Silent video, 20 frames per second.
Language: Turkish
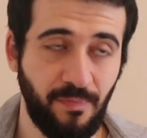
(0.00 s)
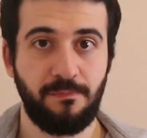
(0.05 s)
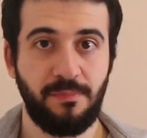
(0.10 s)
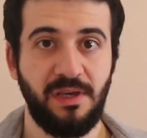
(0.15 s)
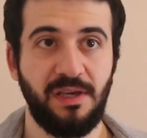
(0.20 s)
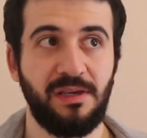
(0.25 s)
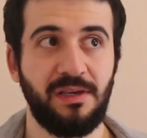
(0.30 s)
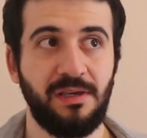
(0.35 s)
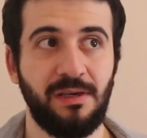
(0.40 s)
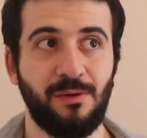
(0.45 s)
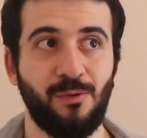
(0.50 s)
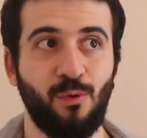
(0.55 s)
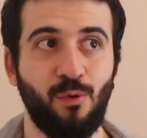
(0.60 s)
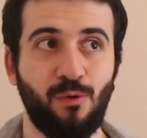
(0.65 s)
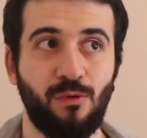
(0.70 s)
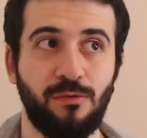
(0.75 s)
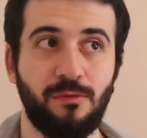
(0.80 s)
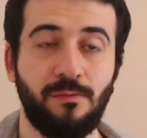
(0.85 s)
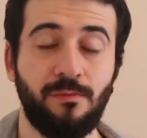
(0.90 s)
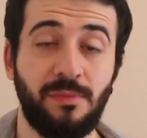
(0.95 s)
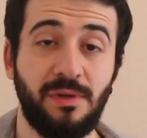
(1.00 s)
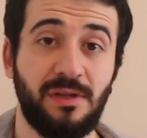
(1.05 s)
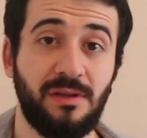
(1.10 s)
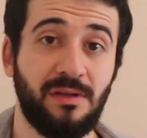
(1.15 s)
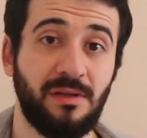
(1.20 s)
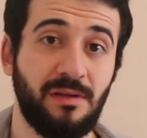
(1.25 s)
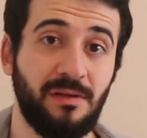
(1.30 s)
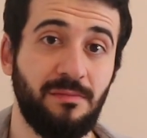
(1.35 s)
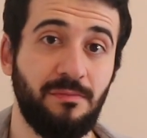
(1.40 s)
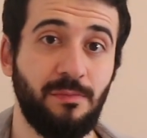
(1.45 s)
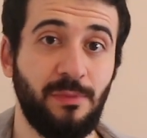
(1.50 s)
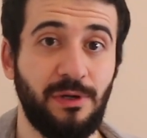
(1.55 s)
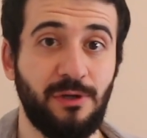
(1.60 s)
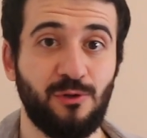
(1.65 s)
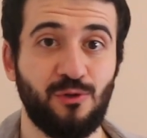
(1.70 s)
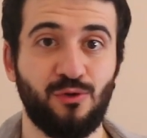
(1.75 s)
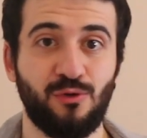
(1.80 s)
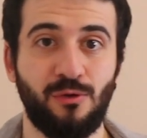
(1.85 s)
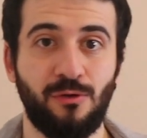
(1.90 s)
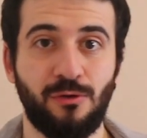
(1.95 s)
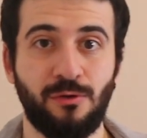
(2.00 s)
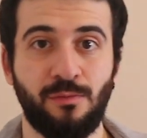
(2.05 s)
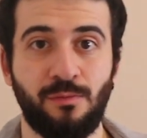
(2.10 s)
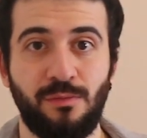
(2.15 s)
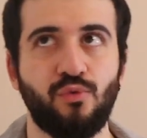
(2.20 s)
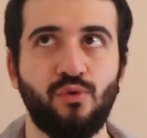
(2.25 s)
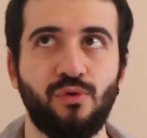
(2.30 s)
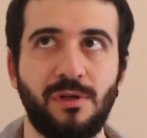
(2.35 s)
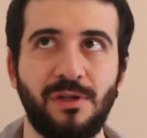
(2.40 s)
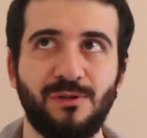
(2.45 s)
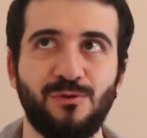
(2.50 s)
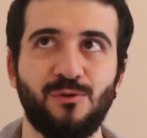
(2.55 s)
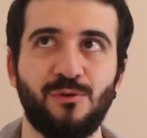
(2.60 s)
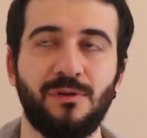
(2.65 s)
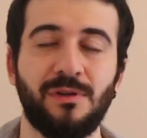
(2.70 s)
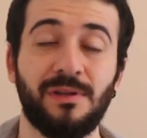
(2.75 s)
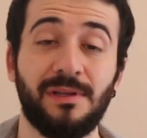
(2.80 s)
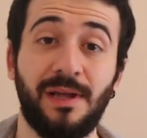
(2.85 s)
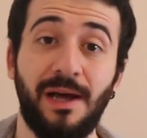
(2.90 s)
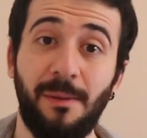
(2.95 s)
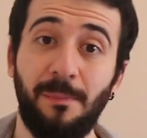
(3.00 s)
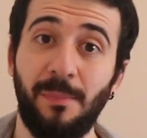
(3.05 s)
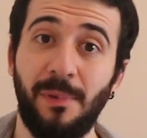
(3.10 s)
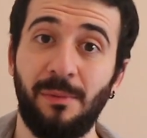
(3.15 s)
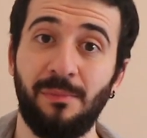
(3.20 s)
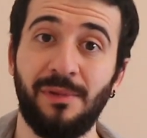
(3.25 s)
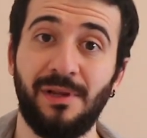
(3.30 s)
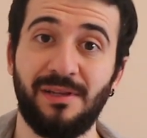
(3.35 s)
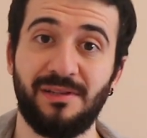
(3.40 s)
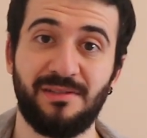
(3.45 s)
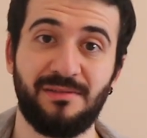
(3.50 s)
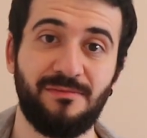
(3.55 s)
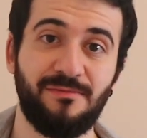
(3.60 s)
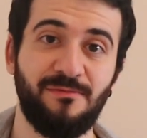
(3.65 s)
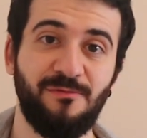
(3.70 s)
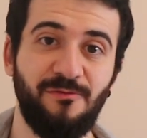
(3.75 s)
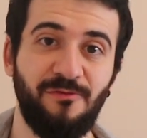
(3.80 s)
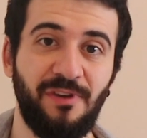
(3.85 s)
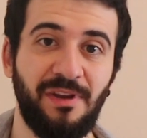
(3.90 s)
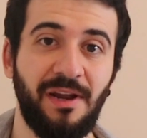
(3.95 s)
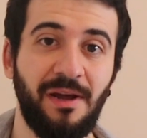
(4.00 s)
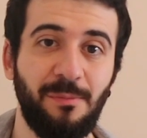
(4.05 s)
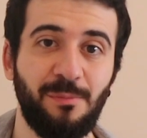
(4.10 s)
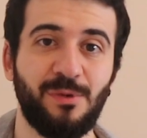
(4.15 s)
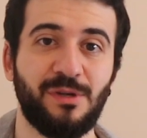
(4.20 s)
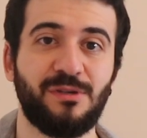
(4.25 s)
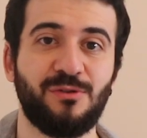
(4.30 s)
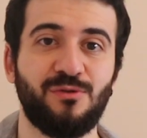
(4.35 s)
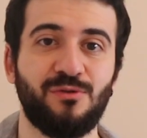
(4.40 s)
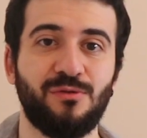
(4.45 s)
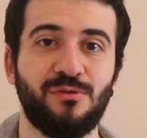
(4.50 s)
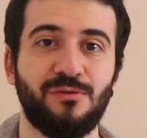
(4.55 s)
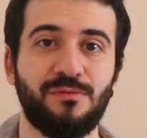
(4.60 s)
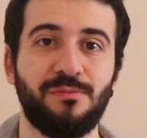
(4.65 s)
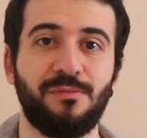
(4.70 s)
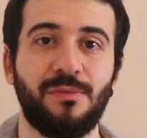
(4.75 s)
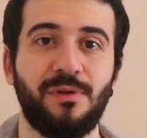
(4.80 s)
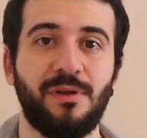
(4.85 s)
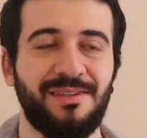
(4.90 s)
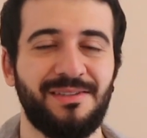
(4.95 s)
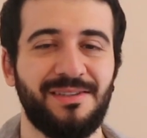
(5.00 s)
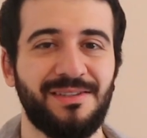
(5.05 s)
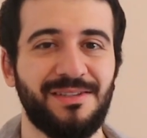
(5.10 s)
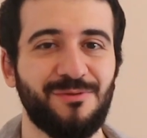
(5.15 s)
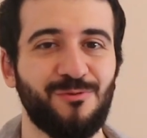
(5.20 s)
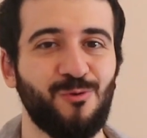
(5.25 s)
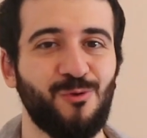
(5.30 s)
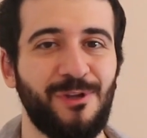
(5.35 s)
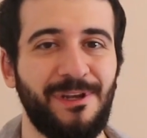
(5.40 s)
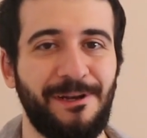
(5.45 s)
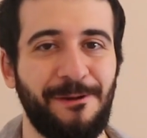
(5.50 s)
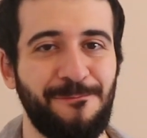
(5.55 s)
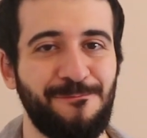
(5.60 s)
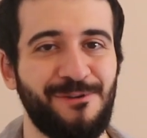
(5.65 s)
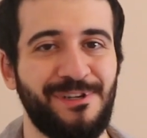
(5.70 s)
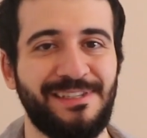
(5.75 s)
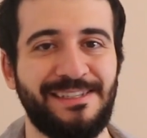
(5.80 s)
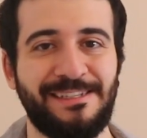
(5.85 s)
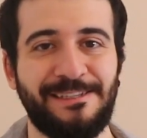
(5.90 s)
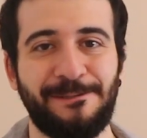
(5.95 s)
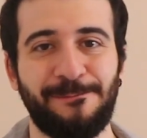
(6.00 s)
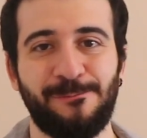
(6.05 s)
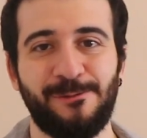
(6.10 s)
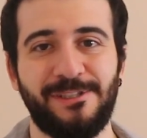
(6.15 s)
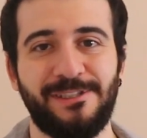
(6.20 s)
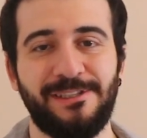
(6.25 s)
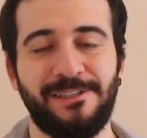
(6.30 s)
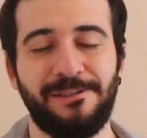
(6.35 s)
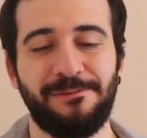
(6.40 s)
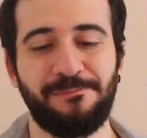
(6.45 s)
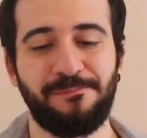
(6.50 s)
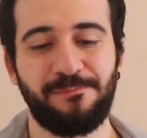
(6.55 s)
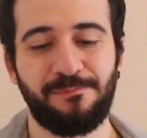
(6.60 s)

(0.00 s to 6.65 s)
Peki okulum bitti, mezun oldum. Bundan sonra ne yapmam lazım ve ne yapmak istiyorum? Kısaca bunlardan bahsedeyim size.